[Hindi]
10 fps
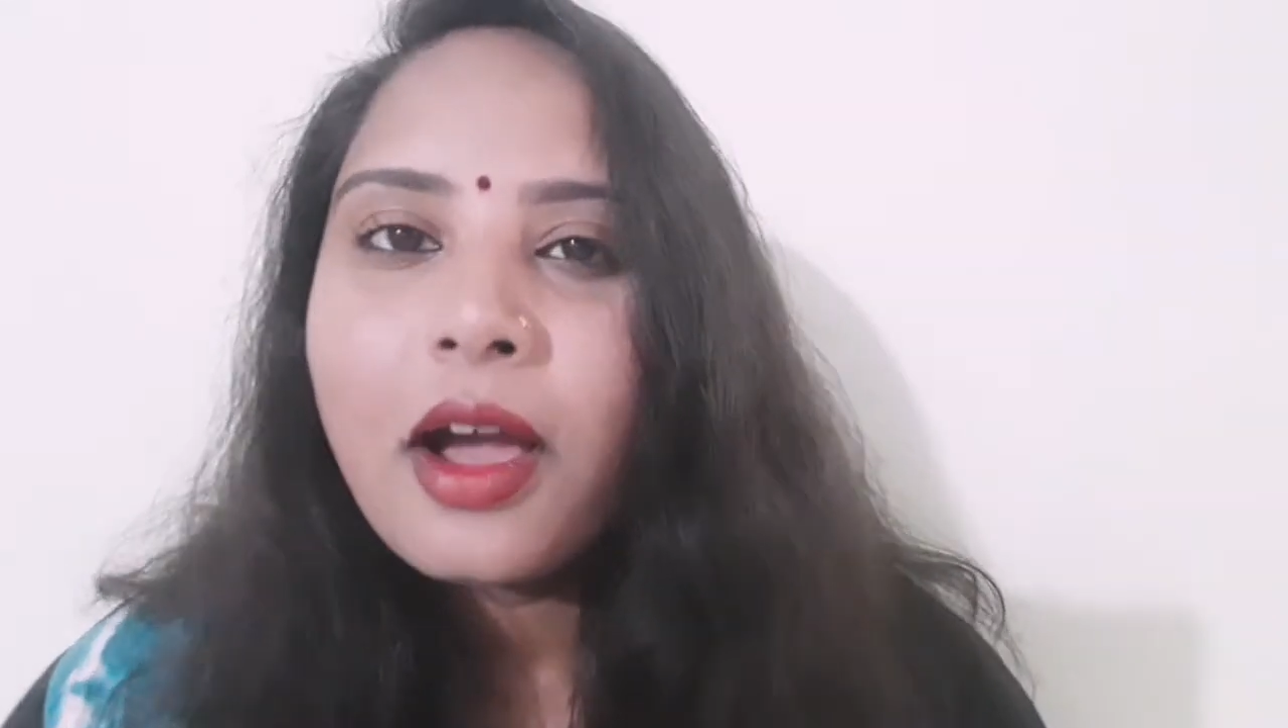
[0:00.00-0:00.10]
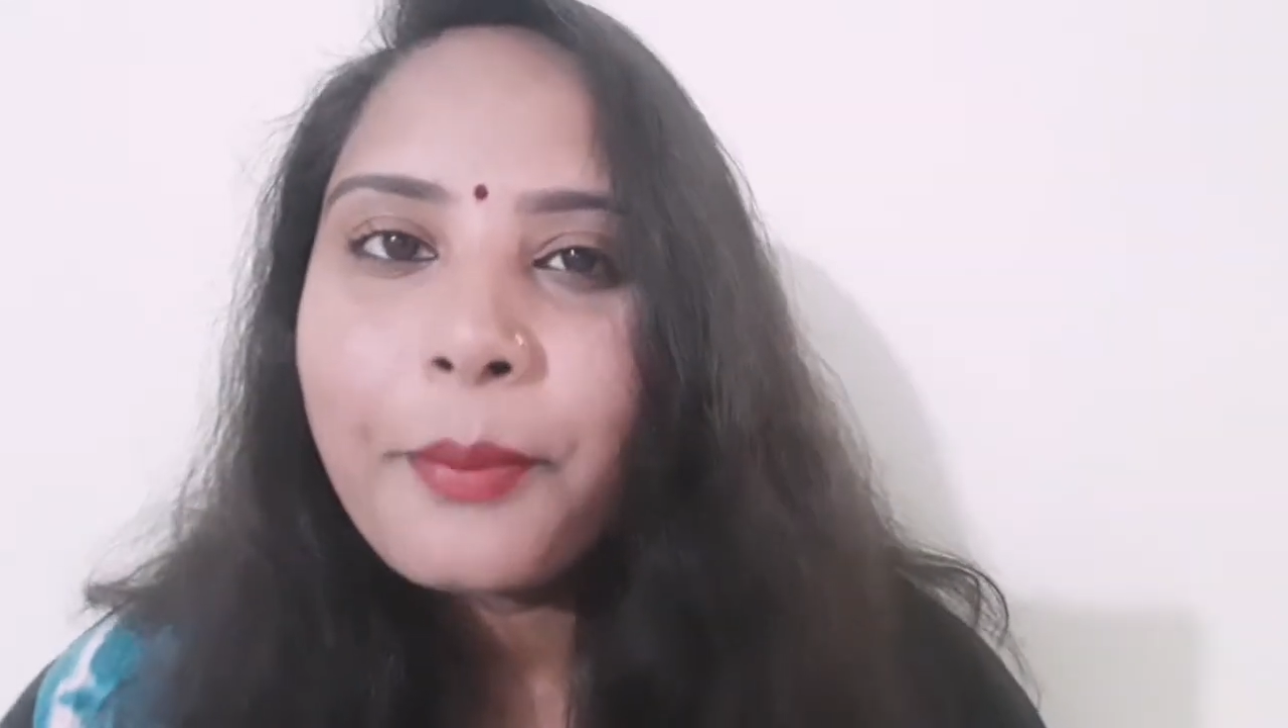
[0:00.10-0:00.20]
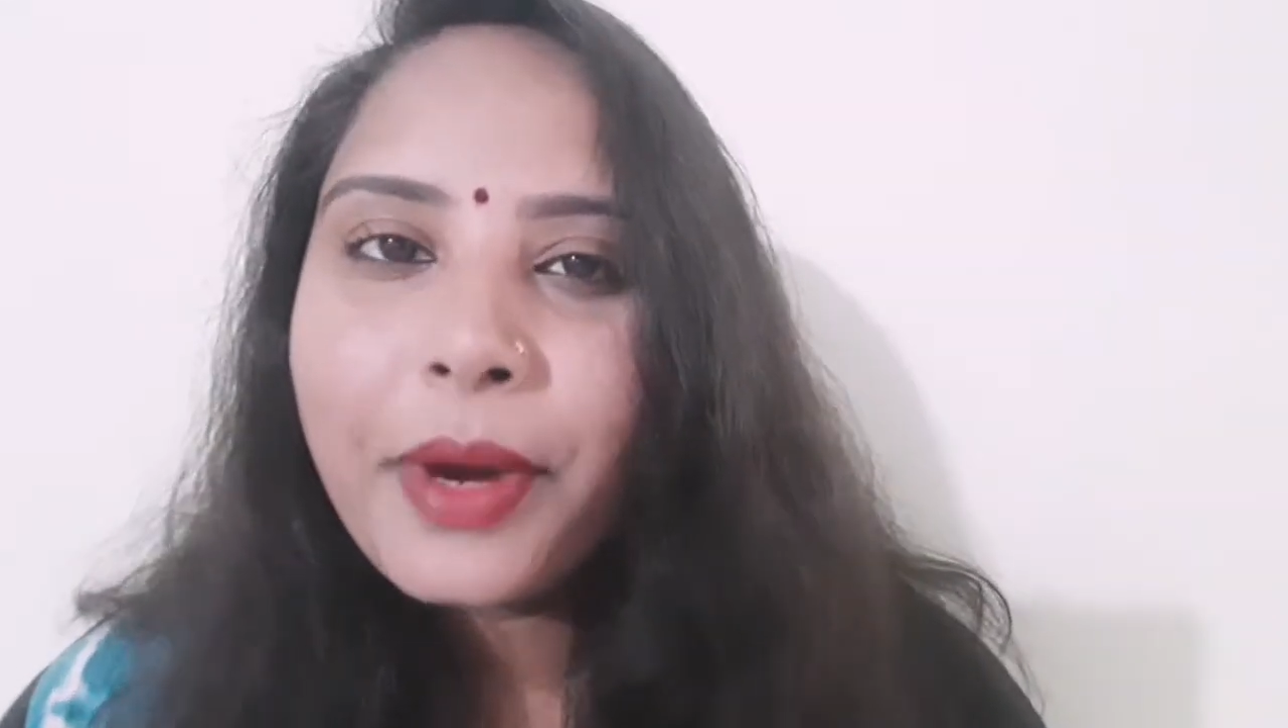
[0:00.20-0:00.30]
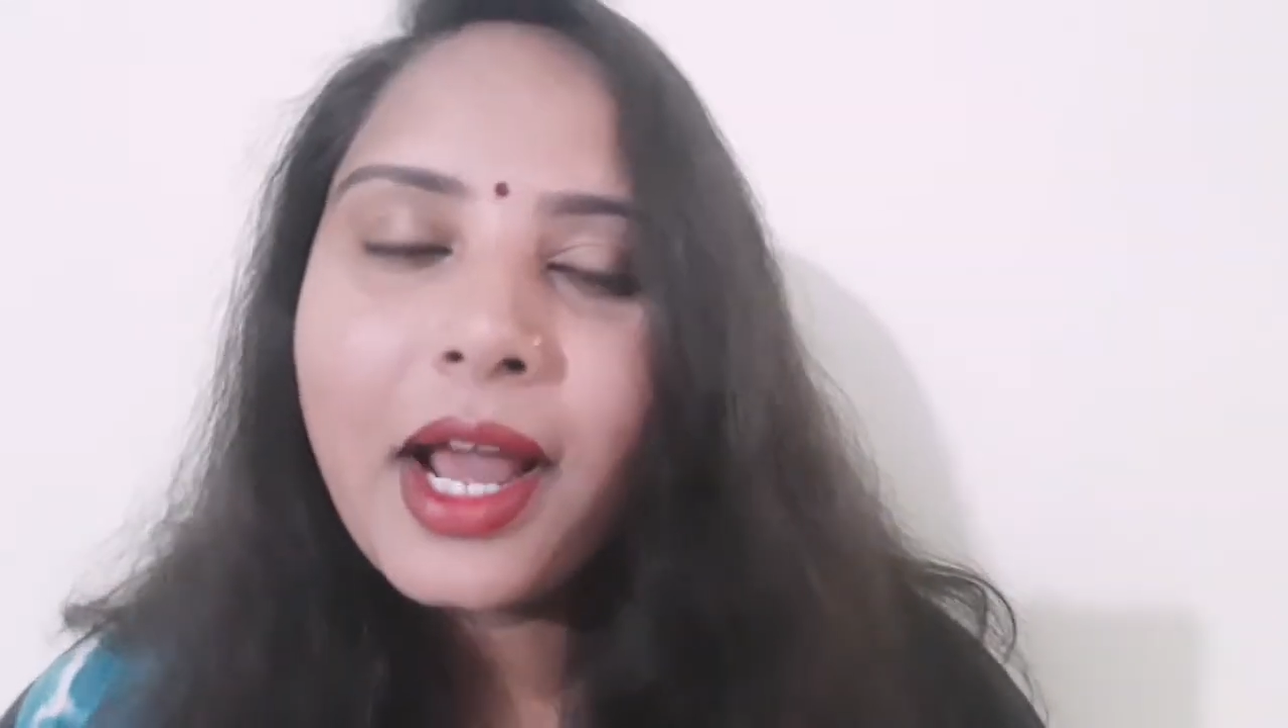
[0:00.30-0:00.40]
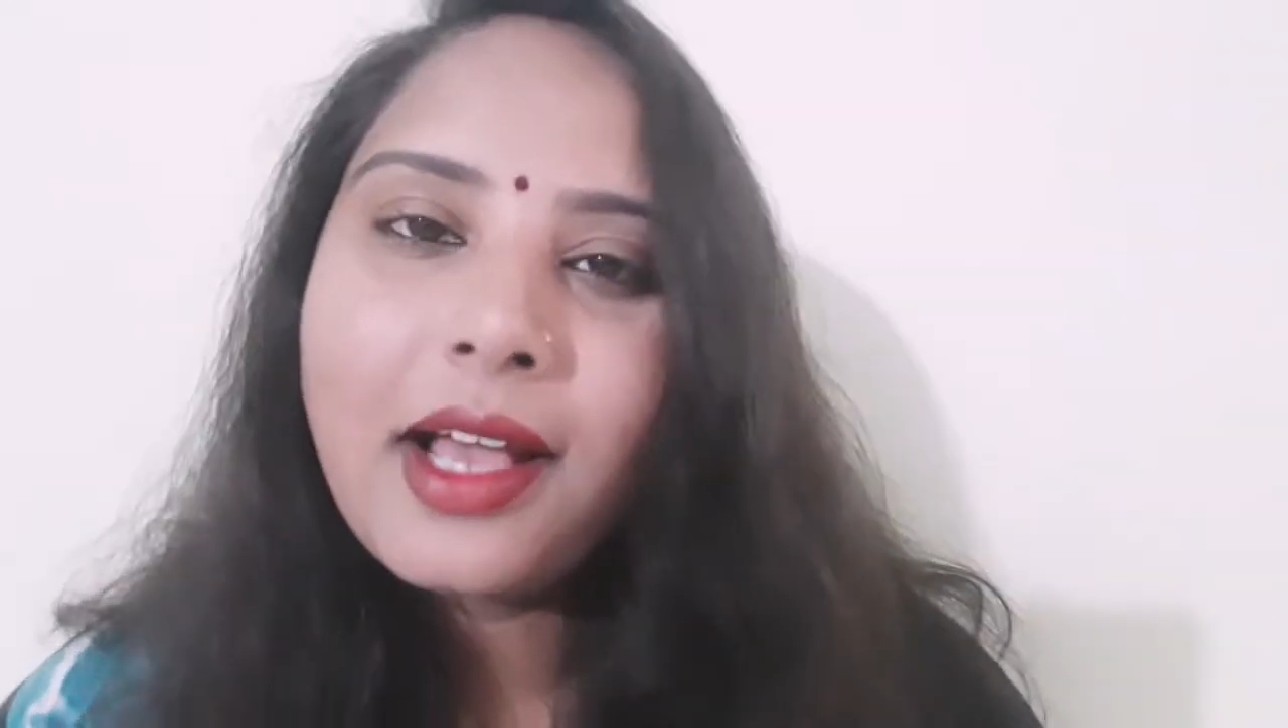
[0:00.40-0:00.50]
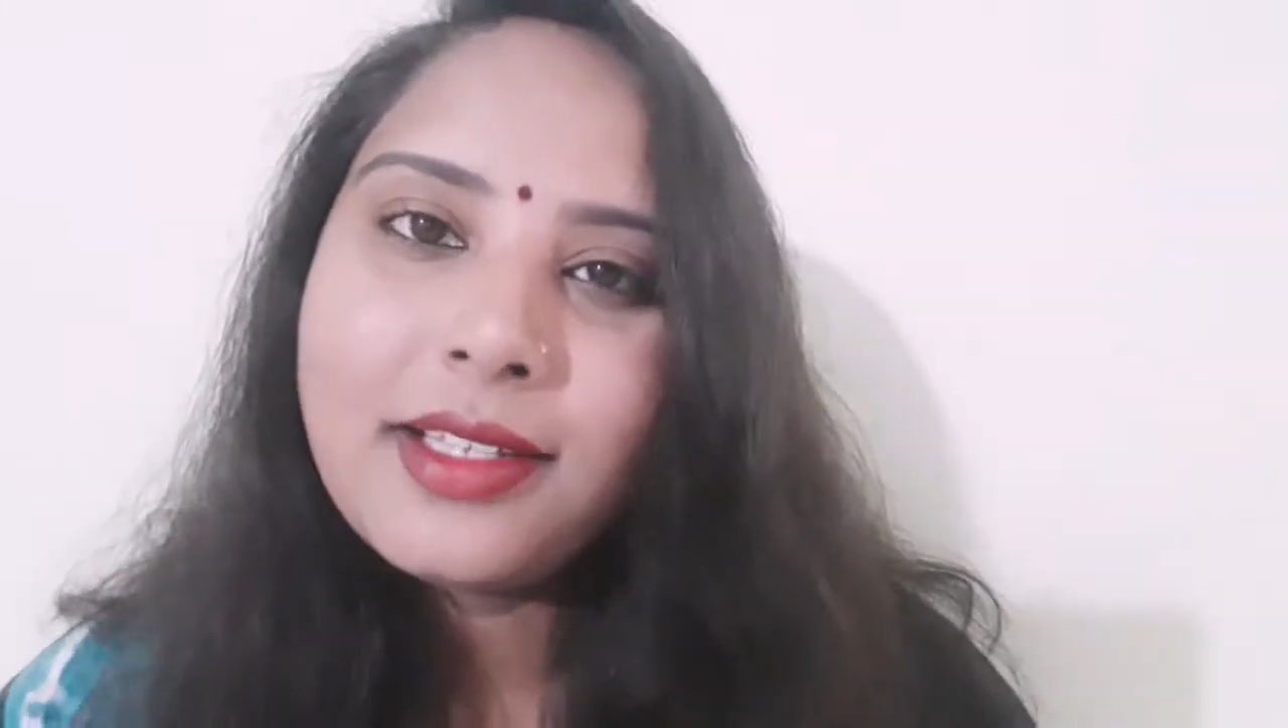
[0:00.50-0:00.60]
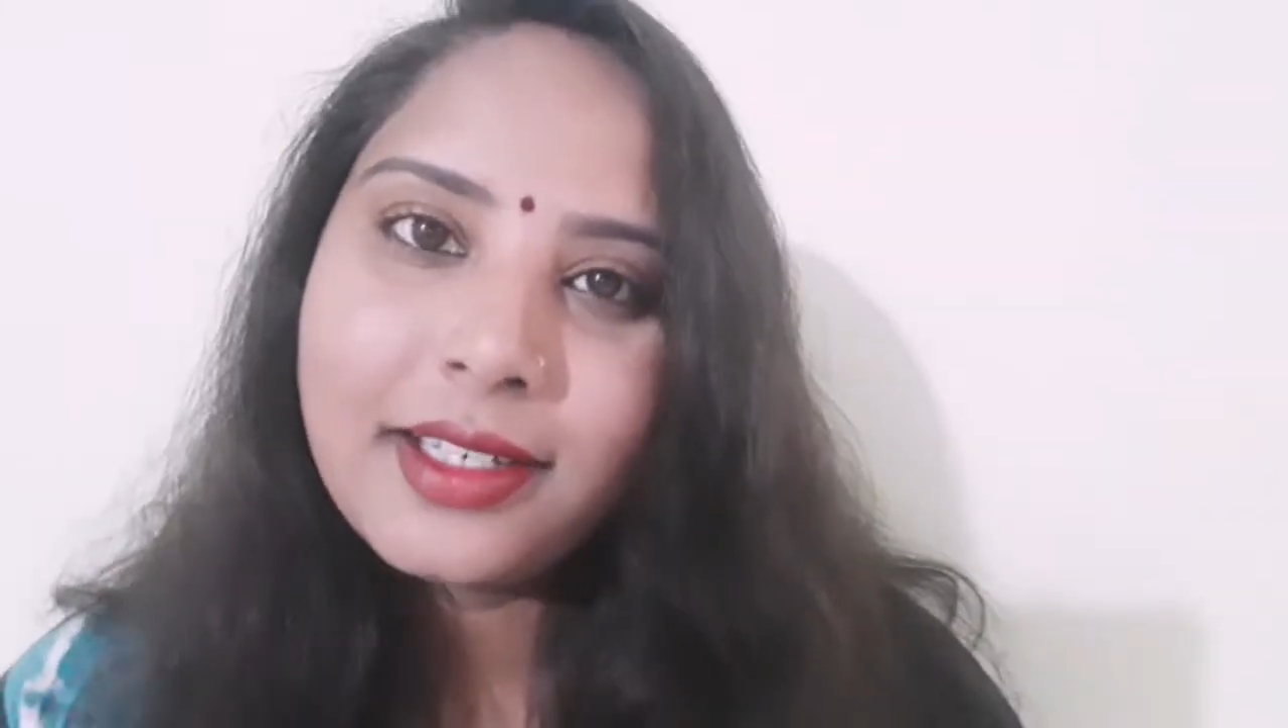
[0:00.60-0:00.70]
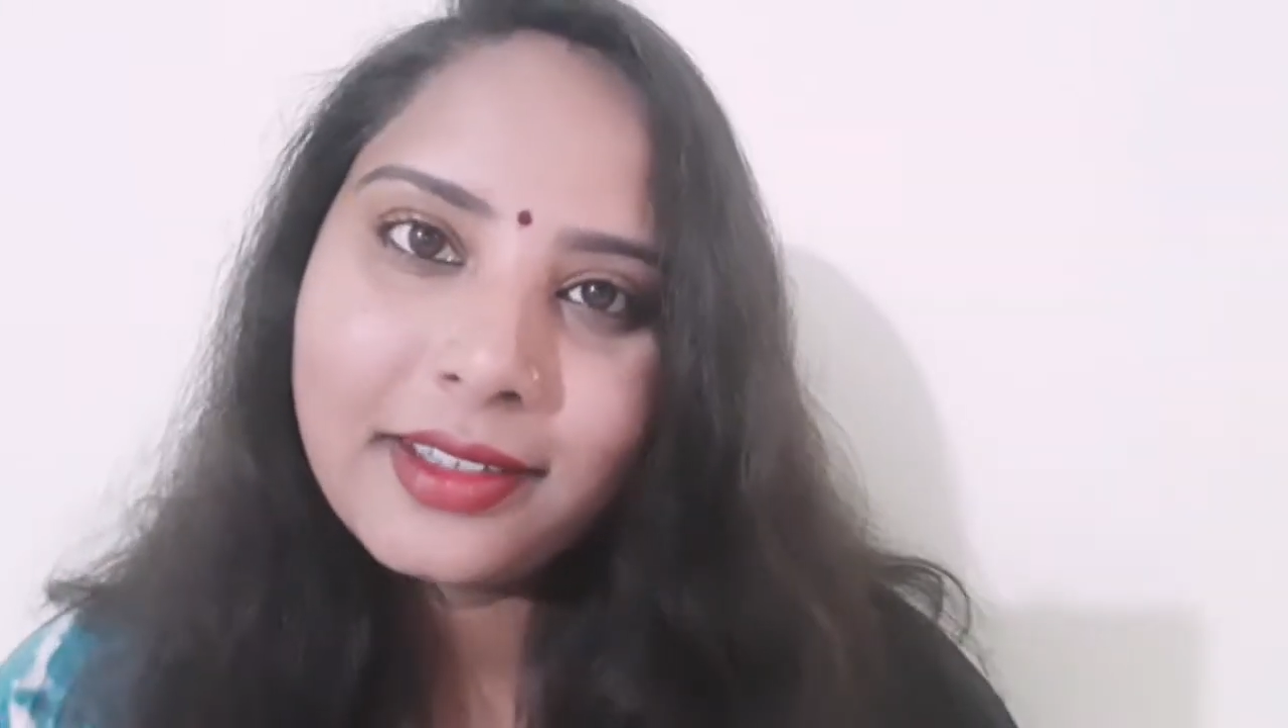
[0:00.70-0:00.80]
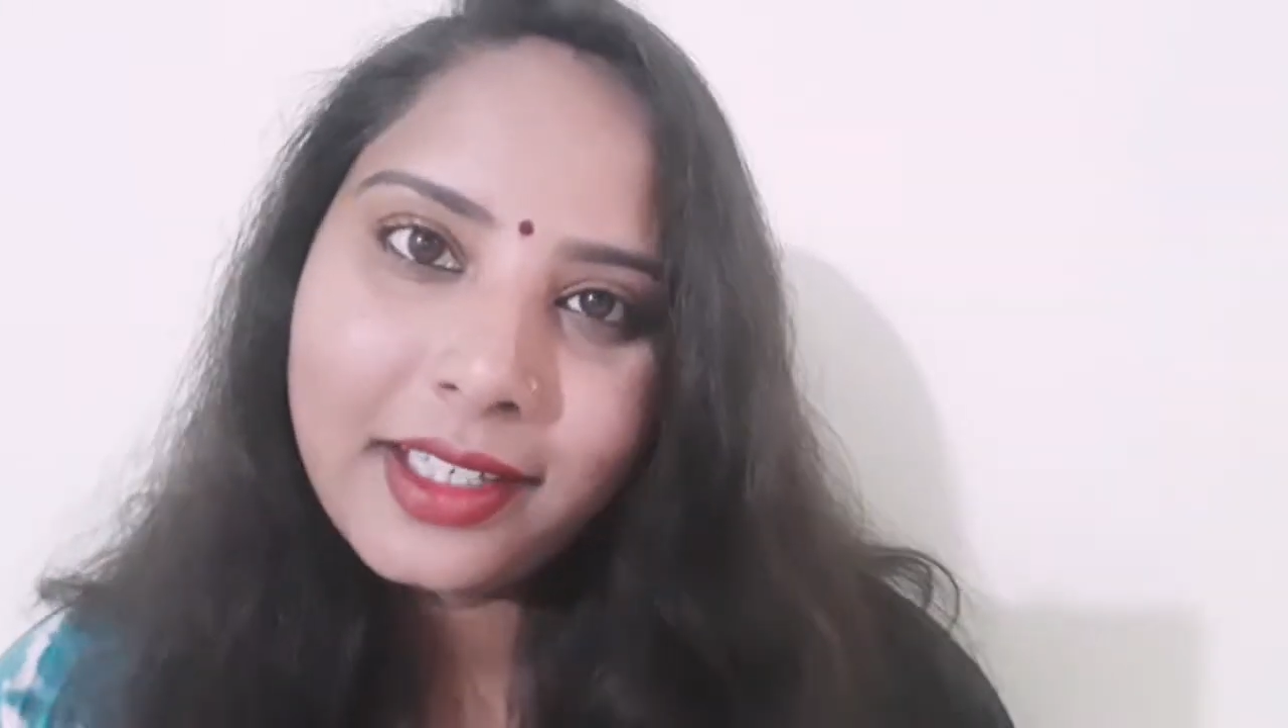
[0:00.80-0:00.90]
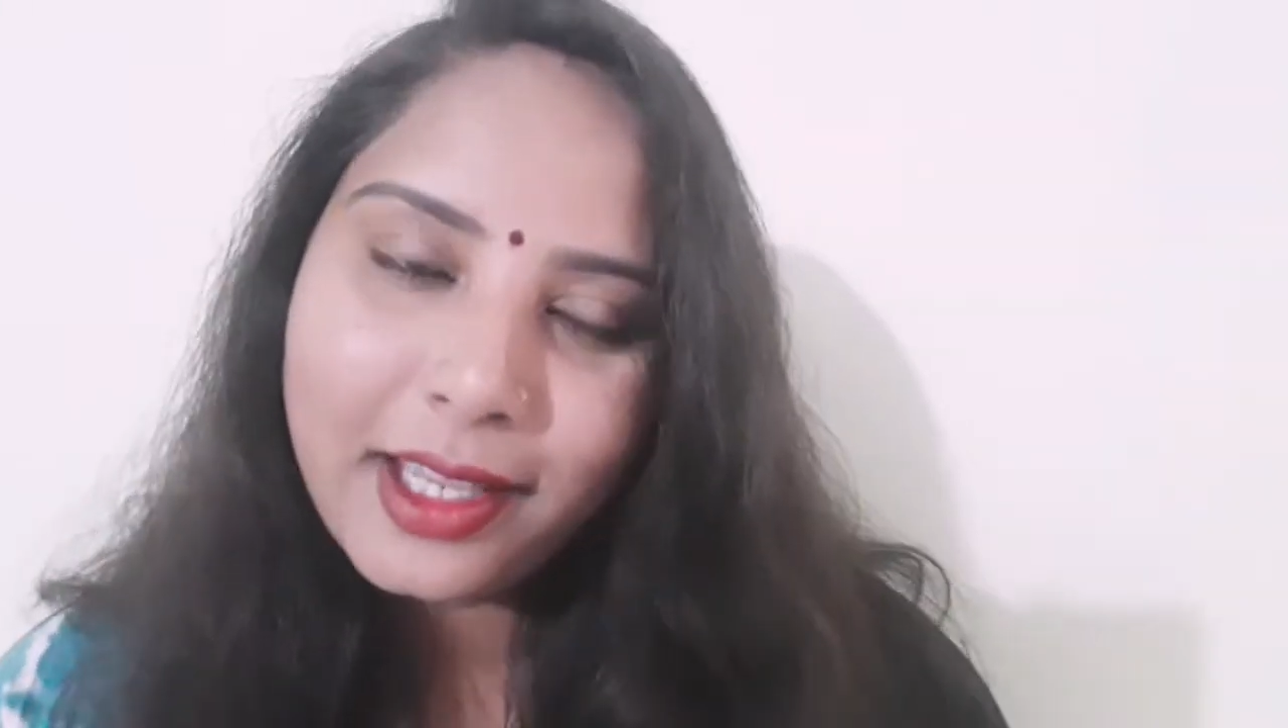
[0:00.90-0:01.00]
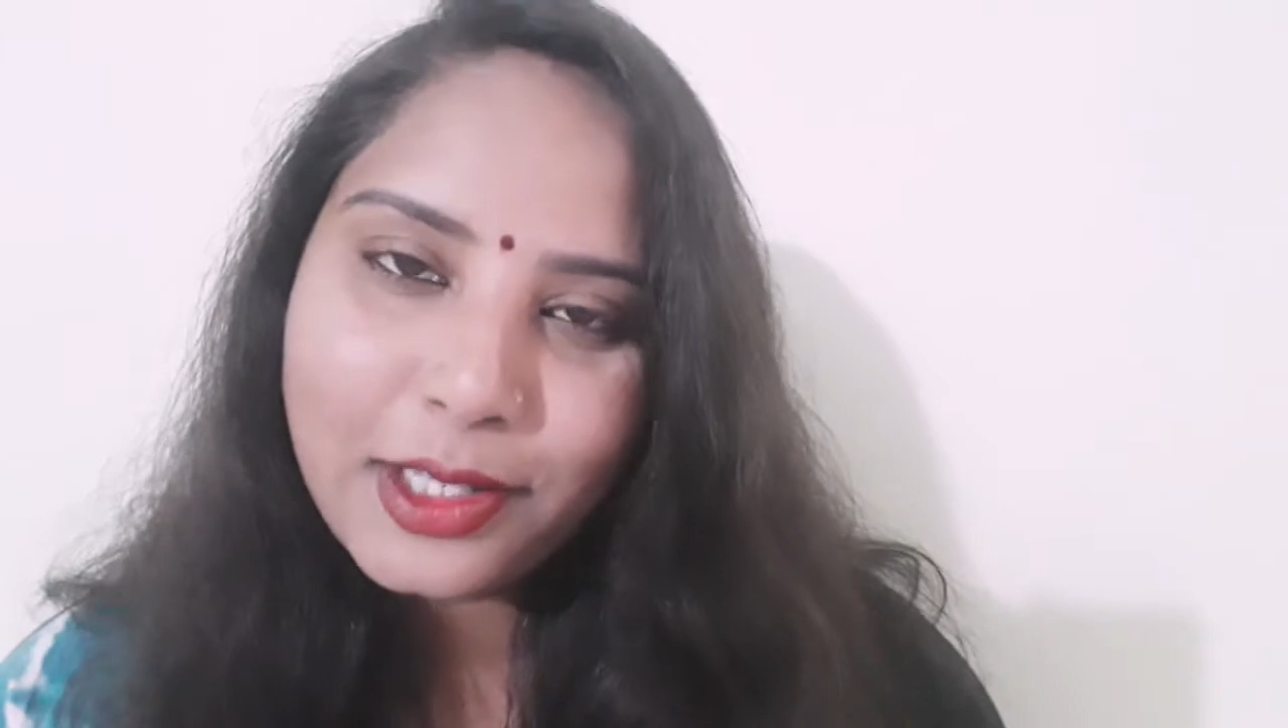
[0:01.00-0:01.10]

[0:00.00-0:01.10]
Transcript: बढ़ा सकते